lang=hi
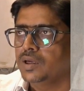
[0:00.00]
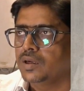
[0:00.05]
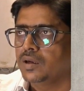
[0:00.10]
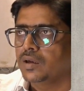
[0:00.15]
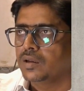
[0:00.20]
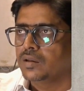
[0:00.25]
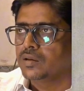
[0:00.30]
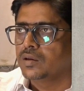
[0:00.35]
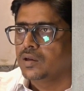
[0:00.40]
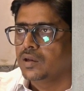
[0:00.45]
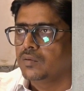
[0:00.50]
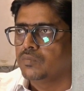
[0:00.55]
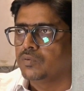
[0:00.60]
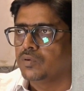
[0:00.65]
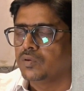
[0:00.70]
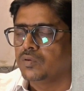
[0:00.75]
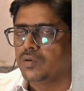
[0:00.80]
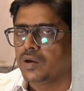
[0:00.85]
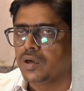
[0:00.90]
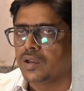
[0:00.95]
भी कर दी है
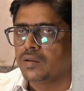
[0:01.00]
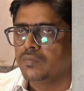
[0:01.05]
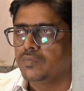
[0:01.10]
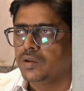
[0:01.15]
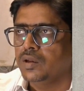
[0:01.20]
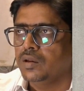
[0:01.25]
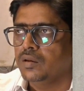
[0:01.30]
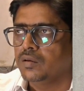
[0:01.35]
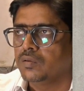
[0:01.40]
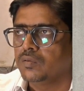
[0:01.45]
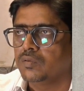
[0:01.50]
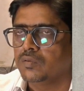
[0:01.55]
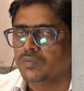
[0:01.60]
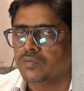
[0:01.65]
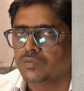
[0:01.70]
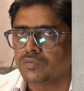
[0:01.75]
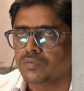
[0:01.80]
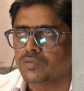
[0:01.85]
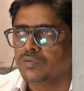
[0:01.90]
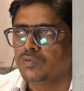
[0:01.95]
भूईवाड़े में
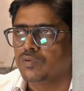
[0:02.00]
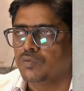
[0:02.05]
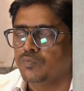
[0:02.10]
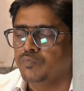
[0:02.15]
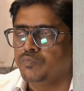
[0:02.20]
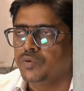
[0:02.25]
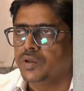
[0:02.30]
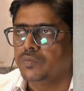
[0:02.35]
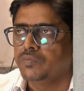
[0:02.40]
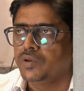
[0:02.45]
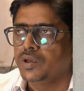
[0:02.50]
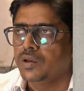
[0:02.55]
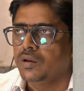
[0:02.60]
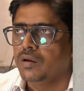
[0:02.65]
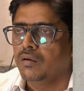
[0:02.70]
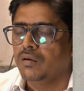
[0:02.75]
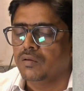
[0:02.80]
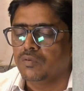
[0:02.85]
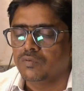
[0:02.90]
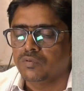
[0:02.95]
उस ग्रुप पे भी
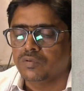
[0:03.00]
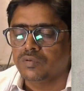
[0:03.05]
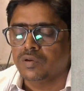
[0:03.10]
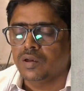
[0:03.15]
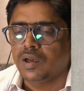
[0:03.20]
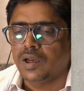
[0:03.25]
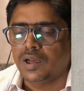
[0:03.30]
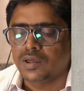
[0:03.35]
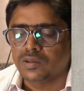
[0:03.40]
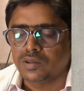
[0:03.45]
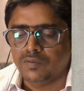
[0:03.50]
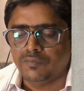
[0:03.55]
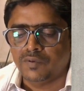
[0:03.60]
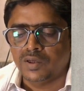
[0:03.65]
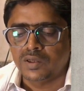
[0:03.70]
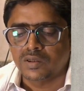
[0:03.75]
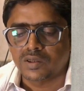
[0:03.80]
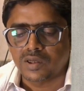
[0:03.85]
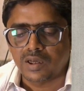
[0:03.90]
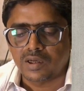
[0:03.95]
और उस आसिफ
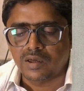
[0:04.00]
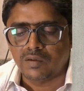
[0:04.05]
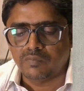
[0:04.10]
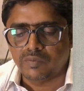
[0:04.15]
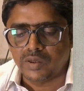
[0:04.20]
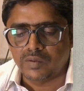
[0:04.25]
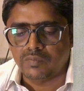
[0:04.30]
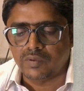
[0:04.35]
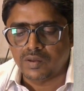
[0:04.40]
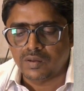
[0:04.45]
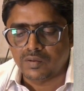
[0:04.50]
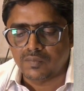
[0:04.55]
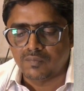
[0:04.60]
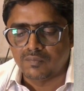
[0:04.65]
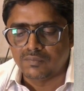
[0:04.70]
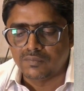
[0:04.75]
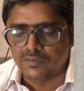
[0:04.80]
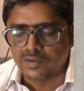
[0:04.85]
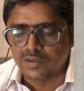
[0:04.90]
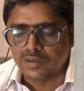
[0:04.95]
अंसारी पे भी
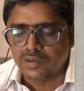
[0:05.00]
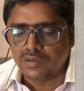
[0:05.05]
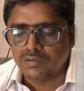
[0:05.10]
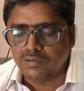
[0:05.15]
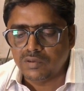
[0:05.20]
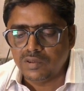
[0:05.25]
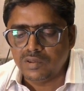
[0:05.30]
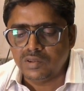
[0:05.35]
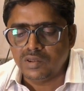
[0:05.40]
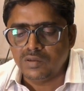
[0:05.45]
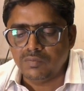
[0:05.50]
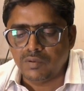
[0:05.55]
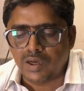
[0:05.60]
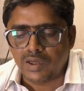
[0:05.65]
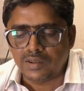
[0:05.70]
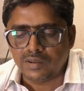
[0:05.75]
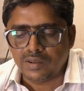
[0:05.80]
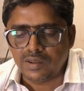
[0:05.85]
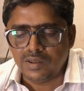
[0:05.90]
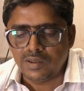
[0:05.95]
तो इसी
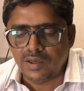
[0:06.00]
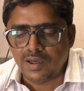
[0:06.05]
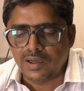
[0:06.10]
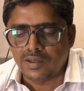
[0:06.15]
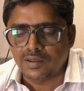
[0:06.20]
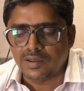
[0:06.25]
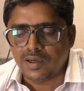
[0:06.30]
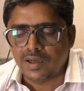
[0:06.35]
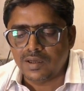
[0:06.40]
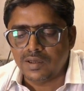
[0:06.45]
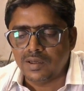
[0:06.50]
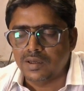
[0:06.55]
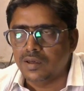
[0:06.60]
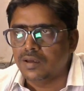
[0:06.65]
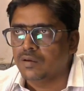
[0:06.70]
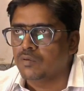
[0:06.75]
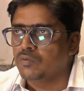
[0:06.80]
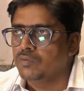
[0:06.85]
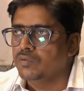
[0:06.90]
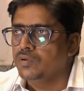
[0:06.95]
बात की जानकारी
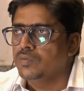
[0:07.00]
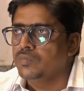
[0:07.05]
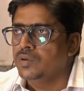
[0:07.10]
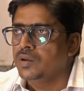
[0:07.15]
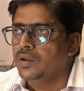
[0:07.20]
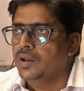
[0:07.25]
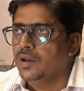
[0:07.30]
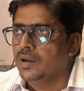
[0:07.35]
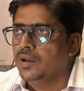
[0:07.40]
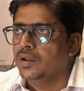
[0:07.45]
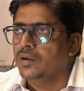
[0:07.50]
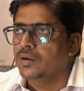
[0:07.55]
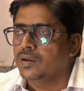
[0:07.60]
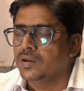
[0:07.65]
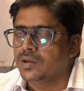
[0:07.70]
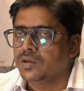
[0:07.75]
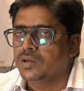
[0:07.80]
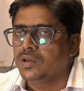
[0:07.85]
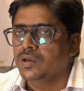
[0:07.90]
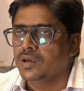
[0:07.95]
के कोई भी अगर
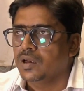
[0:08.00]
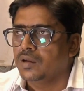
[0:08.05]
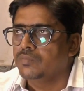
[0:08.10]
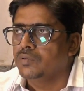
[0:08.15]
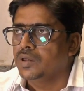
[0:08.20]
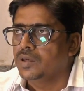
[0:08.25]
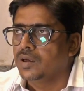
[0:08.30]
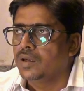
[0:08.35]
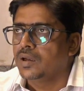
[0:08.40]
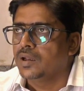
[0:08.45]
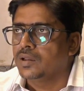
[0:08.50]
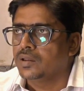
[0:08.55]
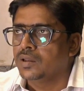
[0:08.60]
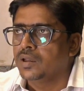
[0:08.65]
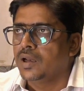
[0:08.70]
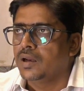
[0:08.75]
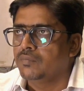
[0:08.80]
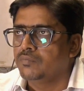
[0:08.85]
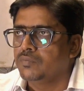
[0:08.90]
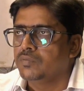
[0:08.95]
किसी का भी गलत
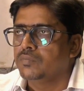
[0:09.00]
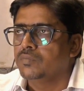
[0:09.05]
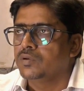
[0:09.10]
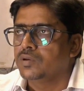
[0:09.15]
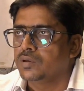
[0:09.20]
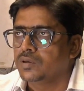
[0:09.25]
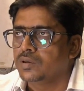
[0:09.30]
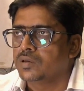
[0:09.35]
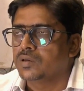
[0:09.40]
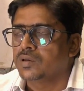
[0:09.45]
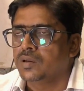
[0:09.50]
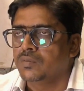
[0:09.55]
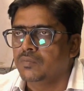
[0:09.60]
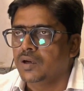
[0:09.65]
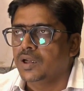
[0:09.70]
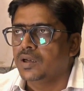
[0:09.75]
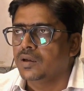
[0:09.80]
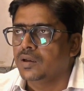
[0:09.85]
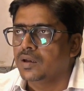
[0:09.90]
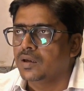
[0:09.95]
नाम
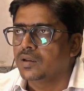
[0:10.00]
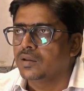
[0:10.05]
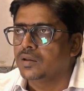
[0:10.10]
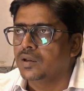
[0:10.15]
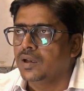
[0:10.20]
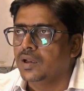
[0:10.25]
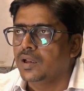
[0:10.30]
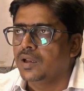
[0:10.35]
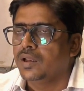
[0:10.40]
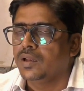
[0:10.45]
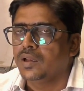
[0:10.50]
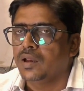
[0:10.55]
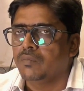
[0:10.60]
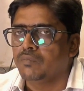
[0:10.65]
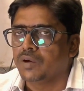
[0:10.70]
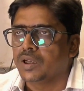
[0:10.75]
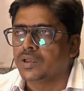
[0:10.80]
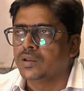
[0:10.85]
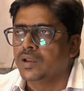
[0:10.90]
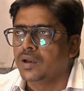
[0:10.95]
इस्तेमाल करता है या
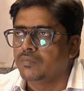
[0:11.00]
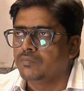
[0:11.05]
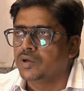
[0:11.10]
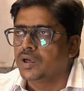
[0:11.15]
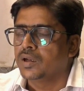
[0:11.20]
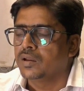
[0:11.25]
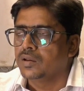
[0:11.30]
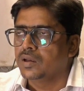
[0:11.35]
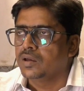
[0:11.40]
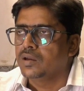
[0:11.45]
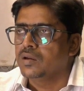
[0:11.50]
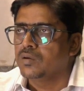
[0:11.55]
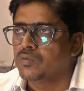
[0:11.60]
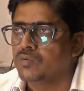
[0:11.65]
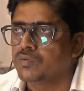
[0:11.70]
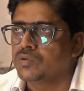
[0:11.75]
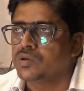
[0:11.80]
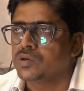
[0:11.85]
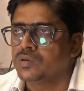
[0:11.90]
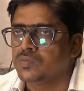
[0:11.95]
बदनाम करने की
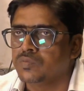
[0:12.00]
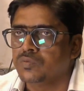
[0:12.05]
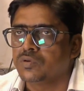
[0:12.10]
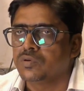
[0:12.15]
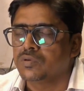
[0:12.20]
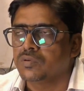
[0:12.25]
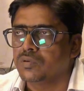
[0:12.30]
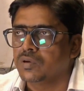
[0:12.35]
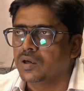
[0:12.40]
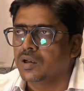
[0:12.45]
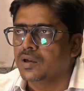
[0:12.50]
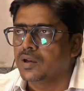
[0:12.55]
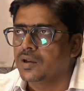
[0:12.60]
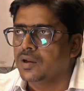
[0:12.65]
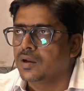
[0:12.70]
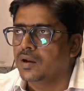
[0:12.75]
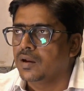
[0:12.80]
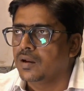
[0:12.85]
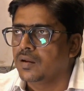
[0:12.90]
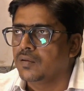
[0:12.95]
कोशिश मुझको
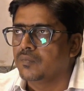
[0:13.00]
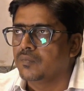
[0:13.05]
करेगा